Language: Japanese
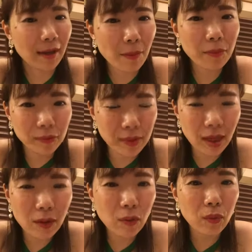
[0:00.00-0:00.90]
多分
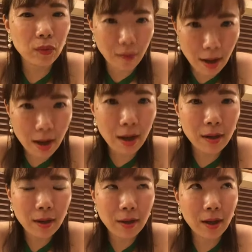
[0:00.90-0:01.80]
性のことは
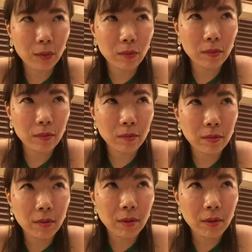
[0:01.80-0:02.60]
あの